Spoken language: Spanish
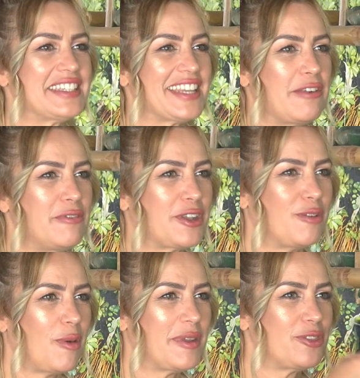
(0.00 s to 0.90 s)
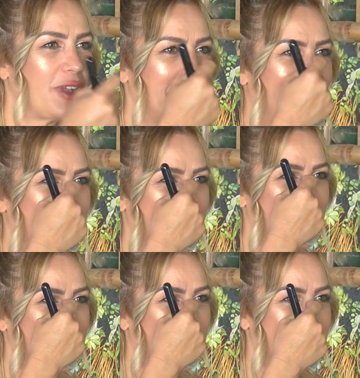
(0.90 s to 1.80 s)
Es en el único momento que va
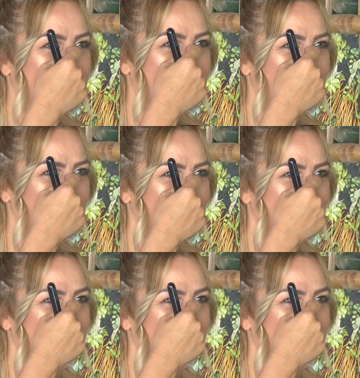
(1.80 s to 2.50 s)
de dentro